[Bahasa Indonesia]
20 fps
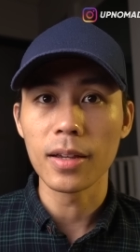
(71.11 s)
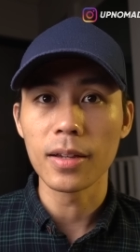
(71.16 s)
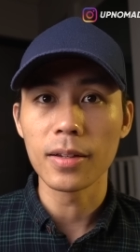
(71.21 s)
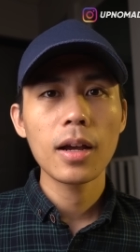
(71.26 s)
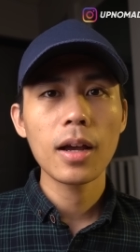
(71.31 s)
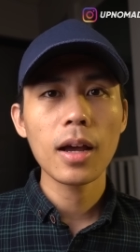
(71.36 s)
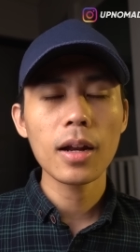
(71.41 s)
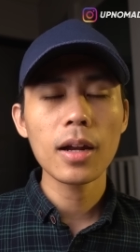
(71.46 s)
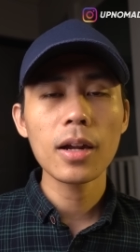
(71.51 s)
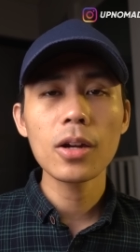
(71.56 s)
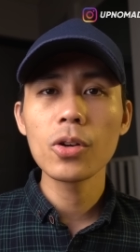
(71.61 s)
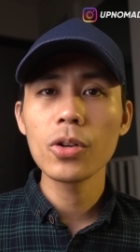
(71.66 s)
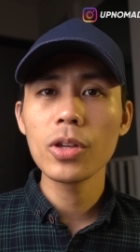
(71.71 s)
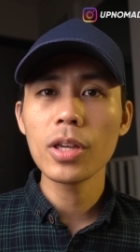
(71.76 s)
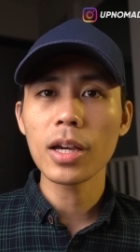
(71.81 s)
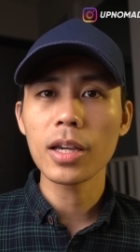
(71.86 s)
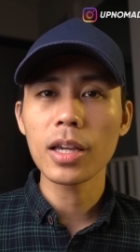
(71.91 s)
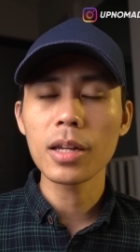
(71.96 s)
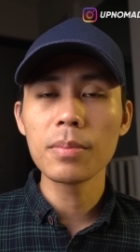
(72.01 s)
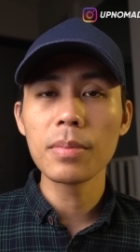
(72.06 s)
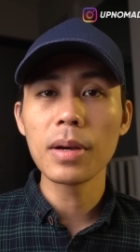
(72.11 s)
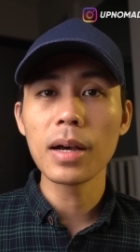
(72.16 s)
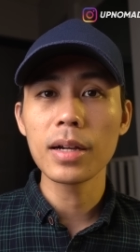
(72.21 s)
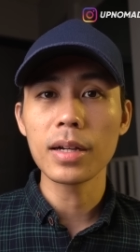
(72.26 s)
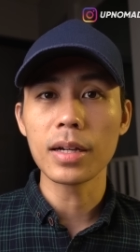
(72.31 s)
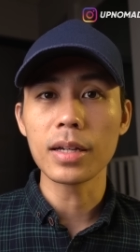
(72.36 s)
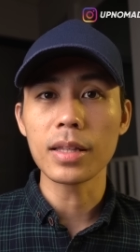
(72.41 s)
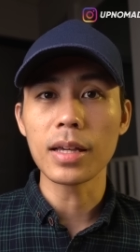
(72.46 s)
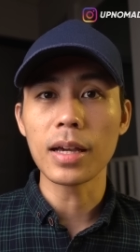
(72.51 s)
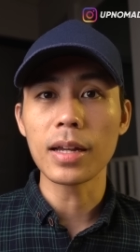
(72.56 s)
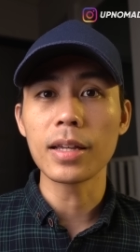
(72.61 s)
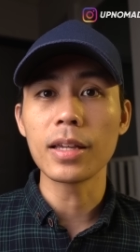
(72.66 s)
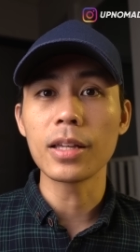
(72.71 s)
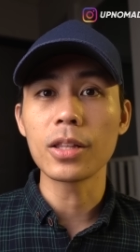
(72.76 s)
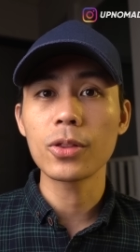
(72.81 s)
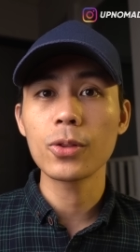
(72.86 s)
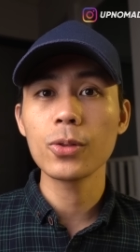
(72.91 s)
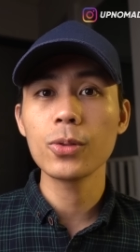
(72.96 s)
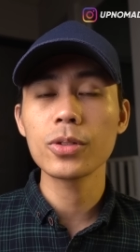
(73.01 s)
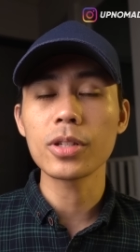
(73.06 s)
Karena doi yakin banget hari
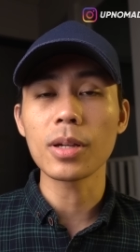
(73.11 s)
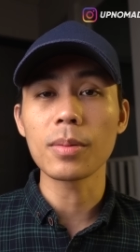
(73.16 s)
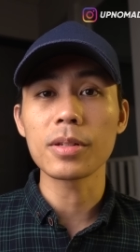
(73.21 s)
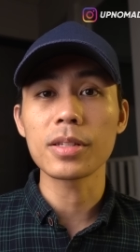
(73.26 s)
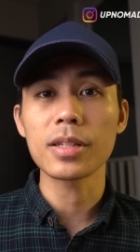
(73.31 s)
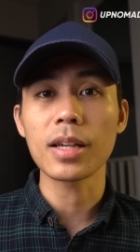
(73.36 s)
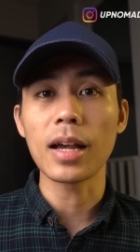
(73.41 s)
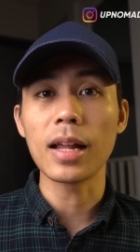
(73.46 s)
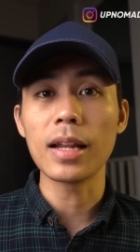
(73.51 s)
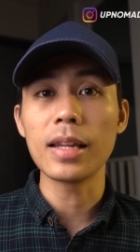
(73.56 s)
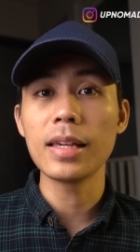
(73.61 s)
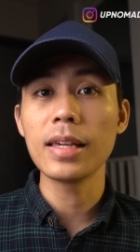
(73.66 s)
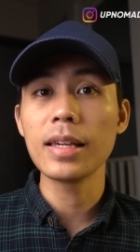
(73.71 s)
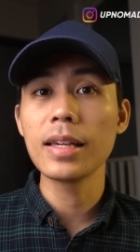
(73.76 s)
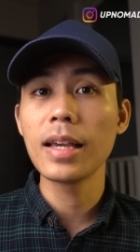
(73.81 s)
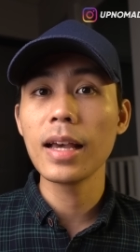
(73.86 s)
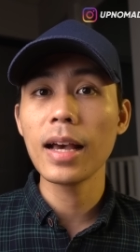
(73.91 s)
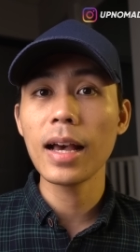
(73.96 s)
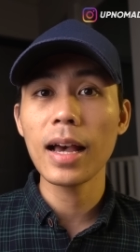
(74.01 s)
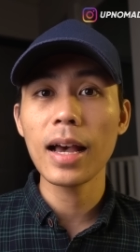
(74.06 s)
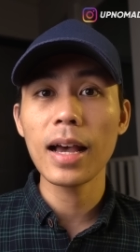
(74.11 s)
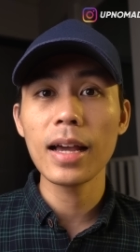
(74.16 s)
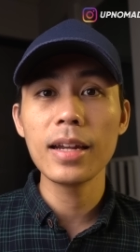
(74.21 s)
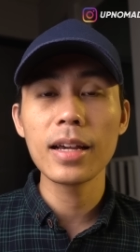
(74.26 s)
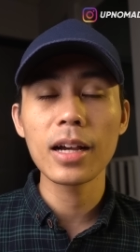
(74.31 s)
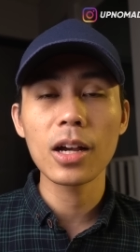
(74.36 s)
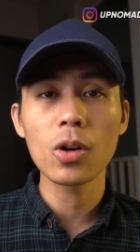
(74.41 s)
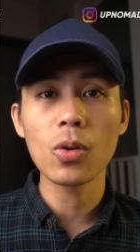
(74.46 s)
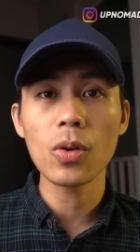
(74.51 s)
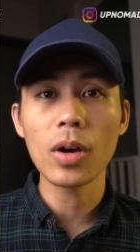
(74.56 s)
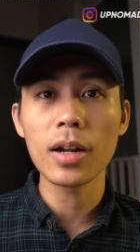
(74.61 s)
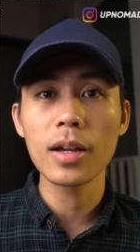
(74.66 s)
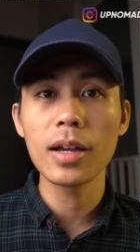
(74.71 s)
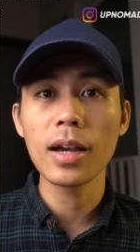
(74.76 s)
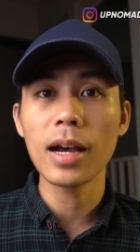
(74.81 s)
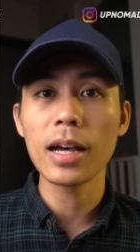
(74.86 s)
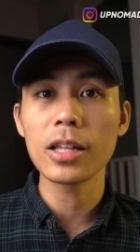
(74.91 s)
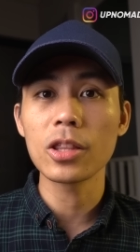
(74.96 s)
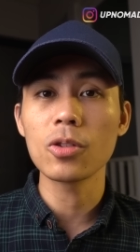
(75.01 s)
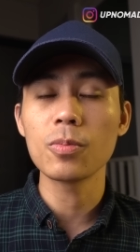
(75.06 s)
itu sama sekali nggak ada
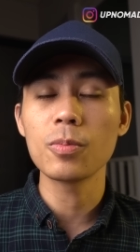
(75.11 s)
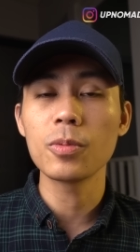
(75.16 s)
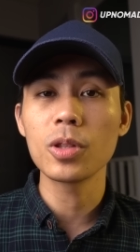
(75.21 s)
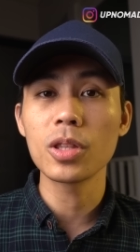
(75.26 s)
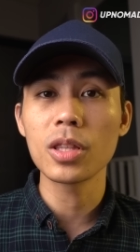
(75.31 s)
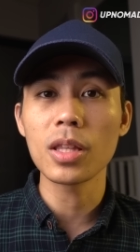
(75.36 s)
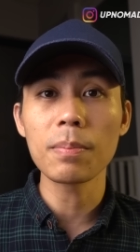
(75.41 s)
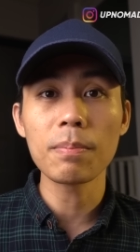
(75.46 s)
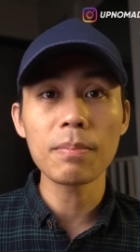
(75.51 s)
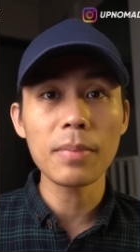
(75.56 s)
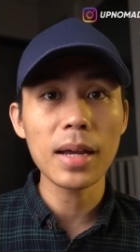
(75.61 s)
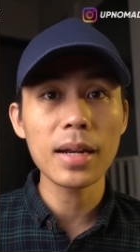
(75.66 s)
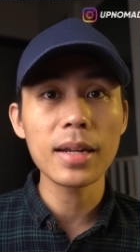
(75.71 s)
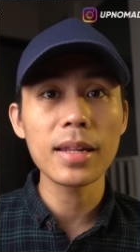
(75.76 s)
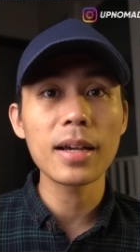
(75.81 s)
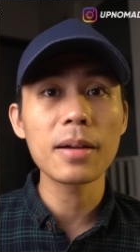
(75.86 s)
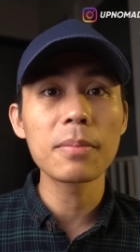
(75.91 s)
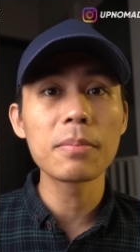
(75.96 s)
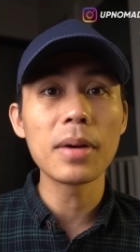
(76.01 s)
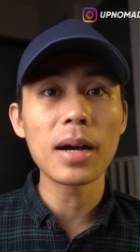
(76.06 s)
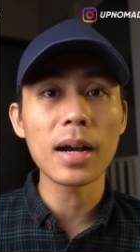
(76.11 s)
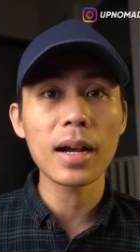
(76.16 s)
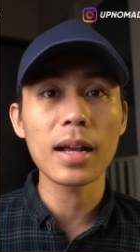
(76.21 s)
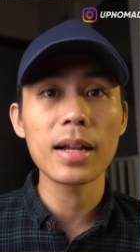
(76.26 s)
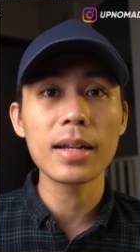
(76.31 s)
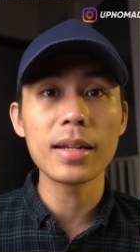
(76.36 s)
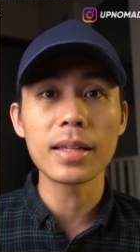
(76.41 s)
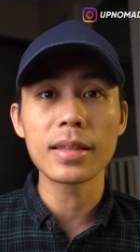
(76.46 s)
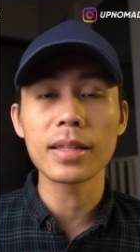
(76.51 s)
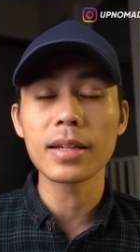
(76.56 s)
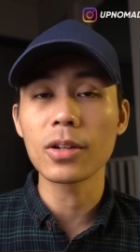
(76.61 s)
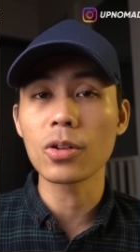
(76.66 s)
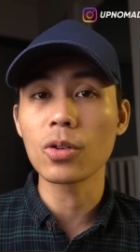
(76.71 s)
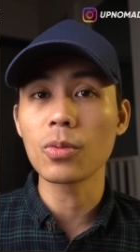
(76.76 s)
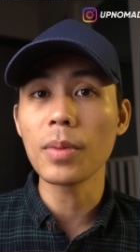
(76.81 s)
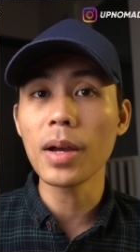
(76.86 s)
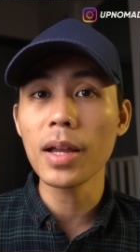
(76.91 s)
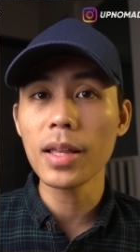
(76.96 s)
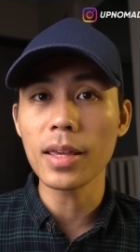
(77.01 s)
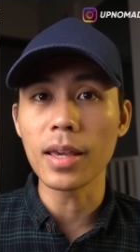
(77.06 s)
keluarga ataupun teman yang bakal datang ke
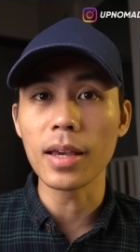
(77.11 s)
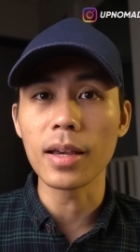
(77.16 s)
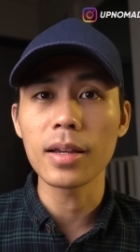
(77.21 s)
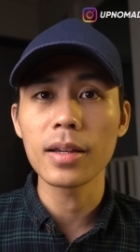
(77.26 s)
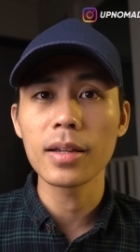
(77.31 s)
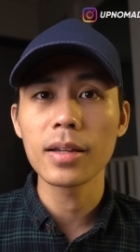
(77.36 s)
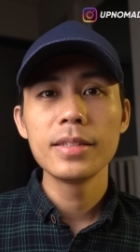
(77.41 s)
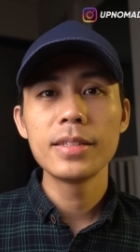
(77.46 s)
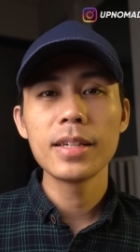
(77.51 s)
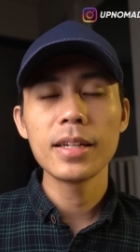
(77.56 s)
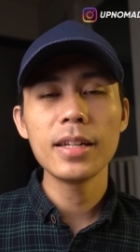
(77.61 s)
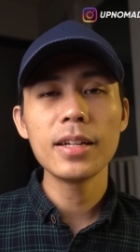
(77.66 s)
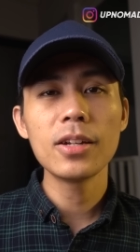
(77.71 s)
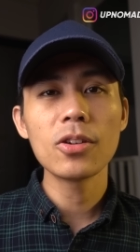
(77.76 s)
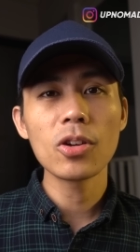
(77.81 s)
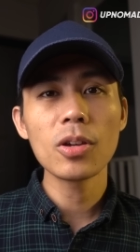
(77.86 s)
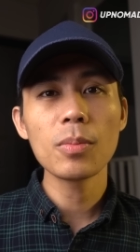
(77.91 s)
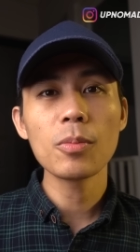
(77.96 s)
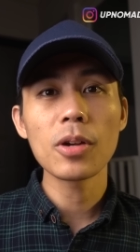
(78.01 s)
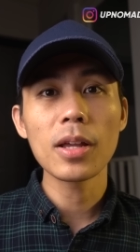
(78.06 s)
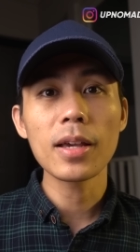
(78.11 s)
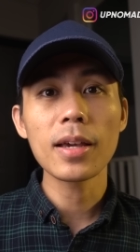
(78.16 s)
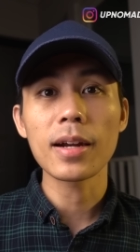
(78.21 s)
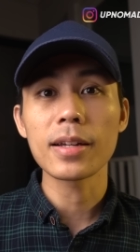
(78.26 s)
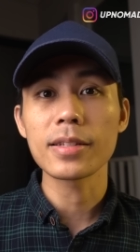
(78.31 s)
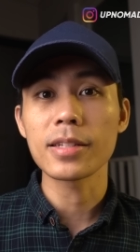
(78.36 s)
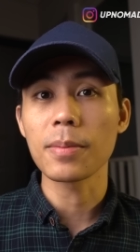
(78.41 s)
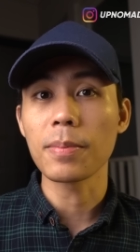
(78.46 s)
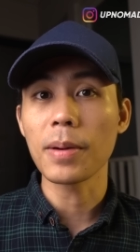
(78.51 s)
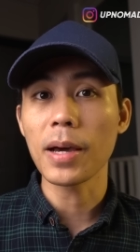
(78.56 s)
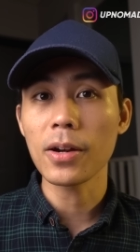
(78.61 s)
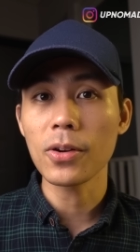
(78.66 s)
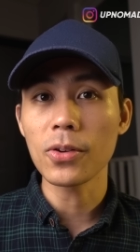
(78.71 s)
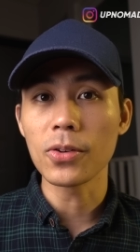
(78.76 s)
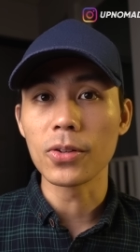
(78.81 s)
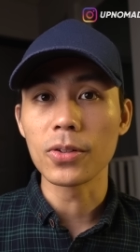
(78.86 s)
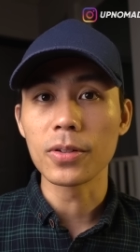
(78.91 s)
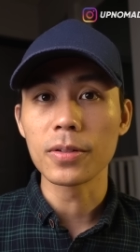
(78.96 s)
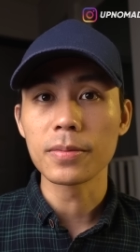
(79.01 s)
rumahnya. Jadi doi mulai ngerasa parno.